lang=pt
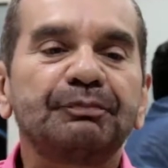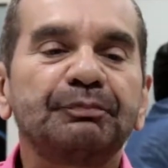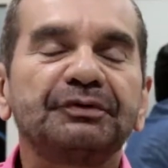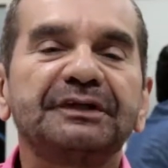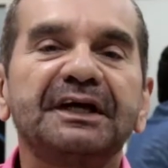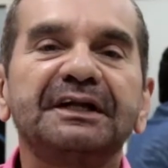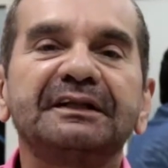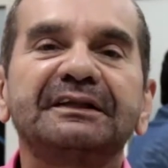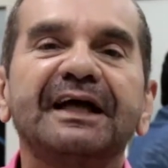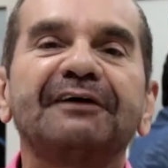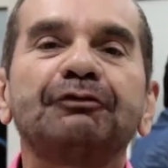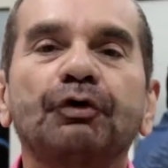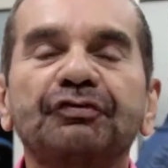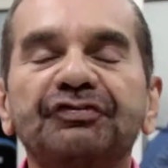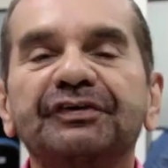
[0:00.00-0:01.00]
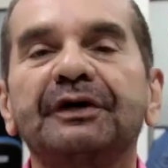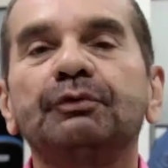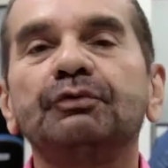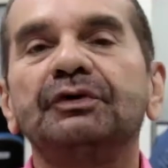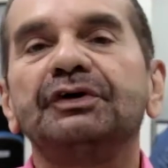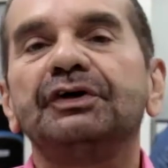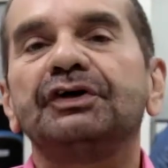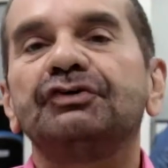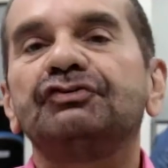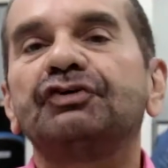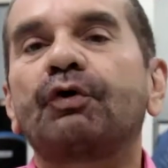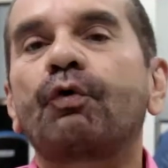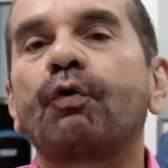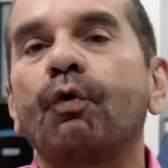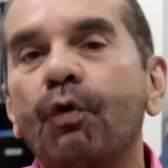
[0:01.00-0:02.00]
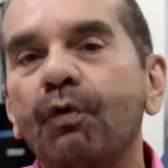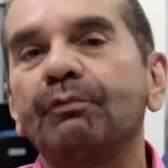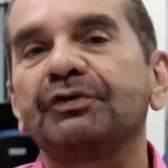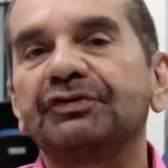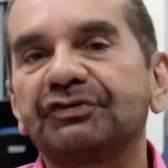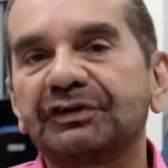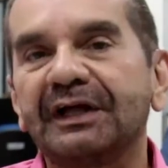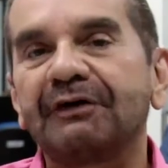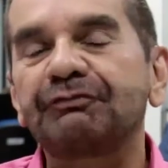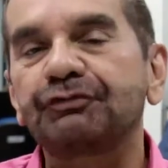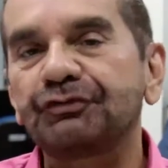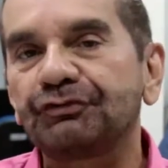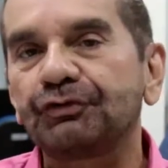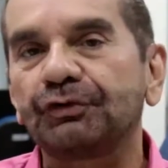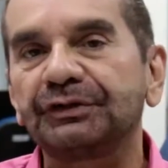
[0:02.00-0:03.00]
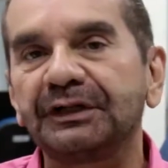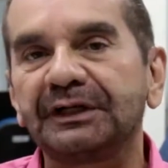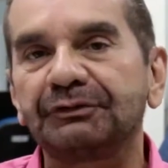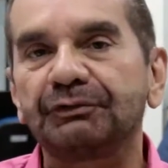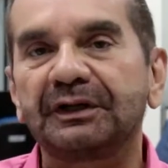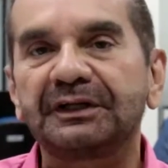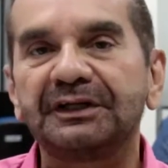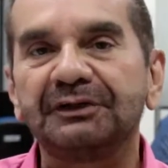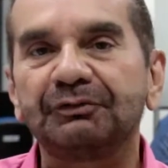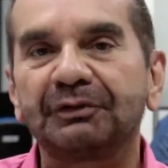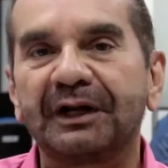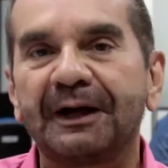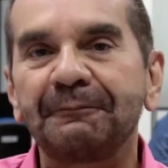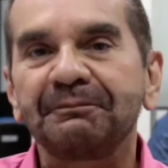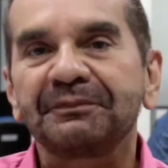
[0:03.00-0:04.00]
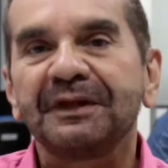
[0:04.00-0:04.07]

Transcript: poderem ter a noção de como está funcionando aquilo lá.